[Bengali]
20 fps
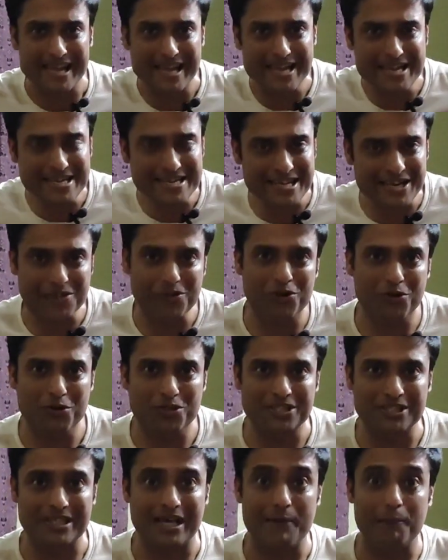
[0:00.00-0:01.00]
এই
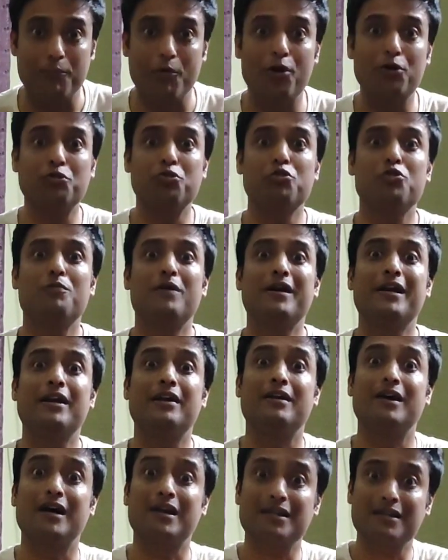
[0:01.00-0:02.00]
টেকনোলজিটা বর্তমানে
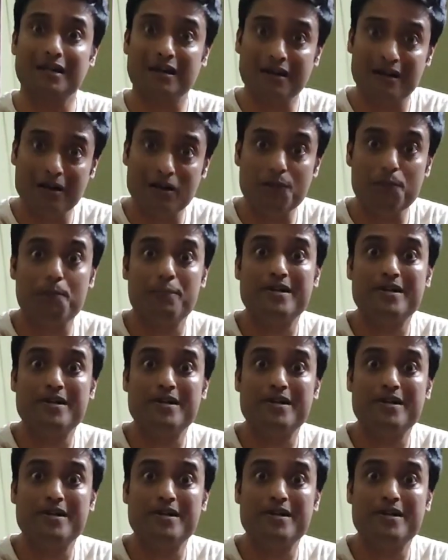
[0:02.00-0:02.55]
ডাক্তাররাও